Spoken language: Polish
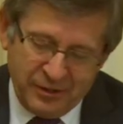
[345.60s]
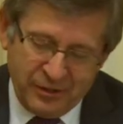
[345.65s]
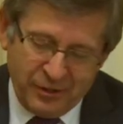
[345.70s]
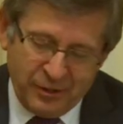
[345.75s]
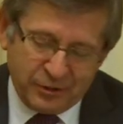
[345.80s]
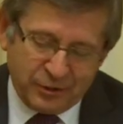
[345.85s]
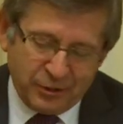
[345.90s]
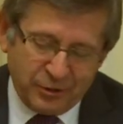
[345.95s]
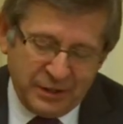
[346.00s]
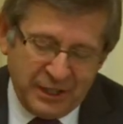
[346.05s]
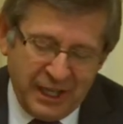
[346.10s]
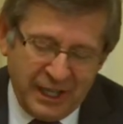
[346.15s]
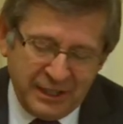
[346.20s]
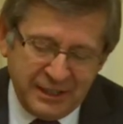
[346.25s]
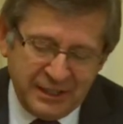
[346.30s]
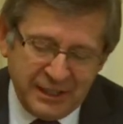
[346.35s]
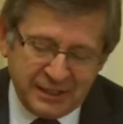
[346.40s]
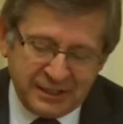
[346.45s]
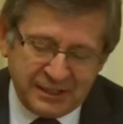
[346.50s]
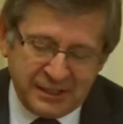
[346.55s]
Oto ja
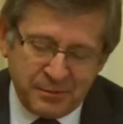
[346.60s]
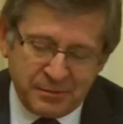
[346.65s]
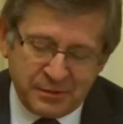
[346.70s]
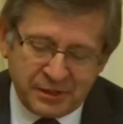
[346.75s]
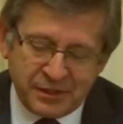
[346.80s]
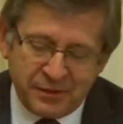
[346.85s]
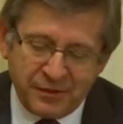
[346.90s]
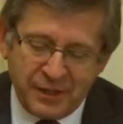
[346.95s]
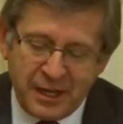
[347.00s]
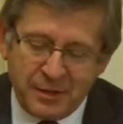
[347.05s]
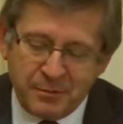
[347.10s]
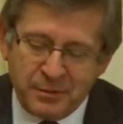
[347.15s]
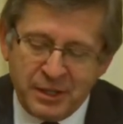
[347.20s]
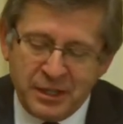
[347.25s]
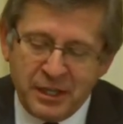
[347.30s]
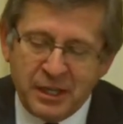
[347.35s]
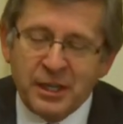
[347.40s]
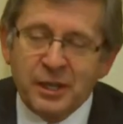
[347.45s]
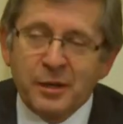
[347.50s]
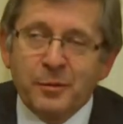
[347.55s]
jestem z
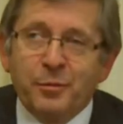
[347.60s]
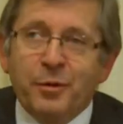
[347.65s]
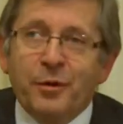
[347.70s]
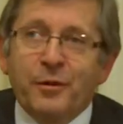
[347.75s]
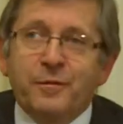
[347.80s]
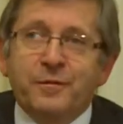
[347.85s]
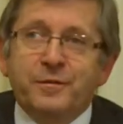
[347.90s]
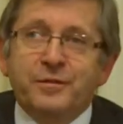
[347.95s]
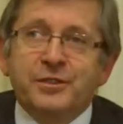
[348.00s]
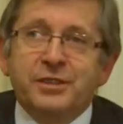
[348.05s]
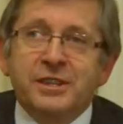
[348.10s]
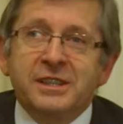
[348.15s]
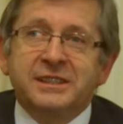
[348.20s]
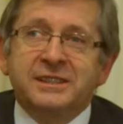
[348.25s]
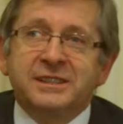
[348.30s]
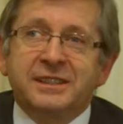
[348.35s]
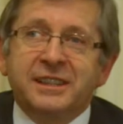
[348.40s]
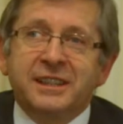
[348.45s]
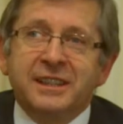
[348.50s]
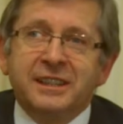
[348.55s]
wami po
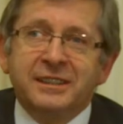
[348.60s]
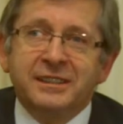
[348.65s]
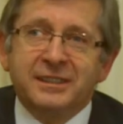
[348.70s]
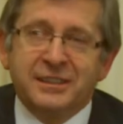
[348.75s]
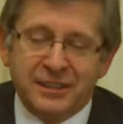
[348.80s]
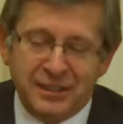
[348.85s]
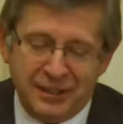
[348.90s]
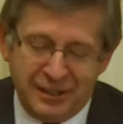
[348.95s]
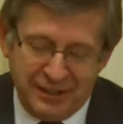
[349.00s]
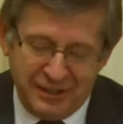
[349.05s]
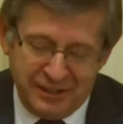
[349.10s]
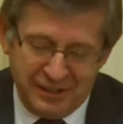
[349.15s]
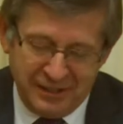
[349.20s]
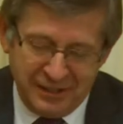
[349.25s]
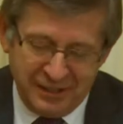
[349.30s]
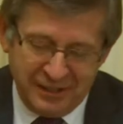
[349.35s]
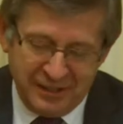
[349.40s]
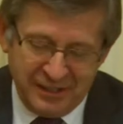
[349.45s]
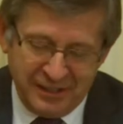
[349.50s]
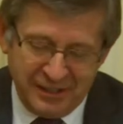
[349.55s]
wszystkie dni,
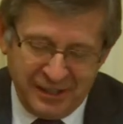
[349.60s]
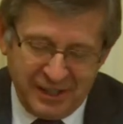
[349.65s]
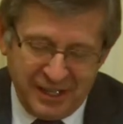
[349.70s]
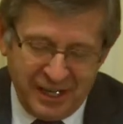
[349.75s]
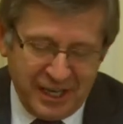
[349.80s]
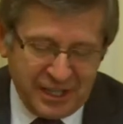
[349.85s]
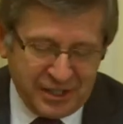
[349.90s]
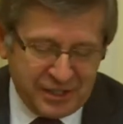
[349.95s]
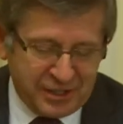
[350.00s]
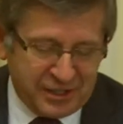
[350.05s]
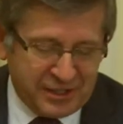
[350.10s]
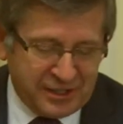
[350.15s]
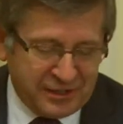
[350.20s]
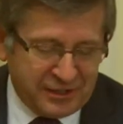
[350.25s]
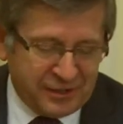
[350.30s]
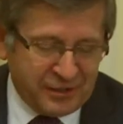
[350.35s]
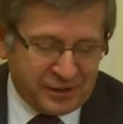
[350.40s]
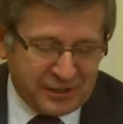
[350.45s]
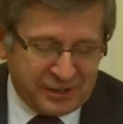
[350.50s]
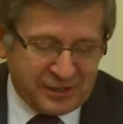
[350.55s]
aż
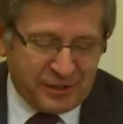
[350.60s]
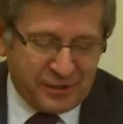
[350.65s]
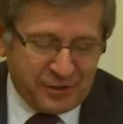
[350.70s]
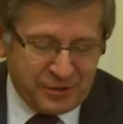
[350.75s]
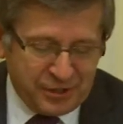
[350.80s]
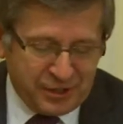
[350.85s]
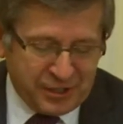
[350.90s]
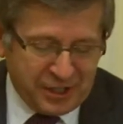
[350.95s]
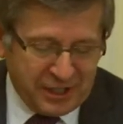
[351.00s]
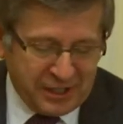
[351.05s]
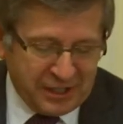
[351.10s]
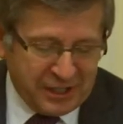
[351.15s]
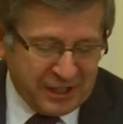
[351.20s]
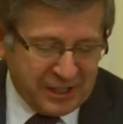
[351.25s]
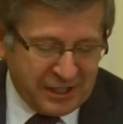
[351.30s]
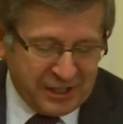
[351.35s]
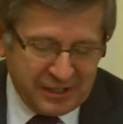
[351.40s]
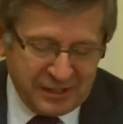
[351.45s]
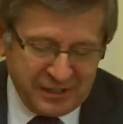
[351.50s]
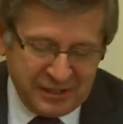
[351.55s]
do
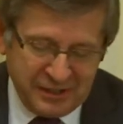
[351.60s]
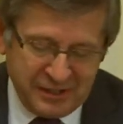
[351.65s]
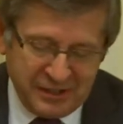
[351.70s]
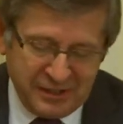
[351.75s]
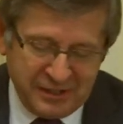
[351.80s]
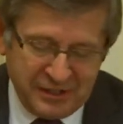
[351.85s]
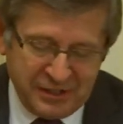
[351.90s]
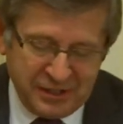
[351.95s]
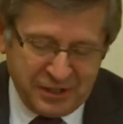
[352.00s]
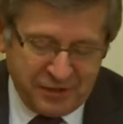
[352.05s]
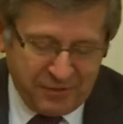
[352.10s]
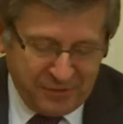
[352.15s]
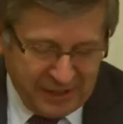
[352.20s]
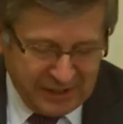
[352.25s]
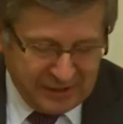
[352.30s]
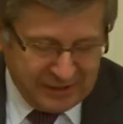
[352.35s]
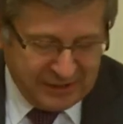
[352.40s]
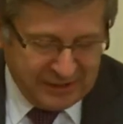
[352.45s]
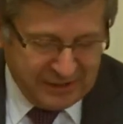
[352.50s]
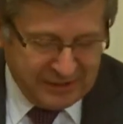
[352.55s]
skończenia
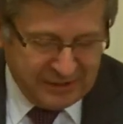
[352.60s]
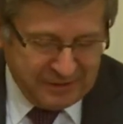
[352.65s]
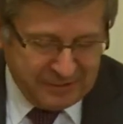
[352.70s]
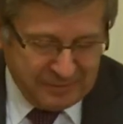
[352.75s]
świata.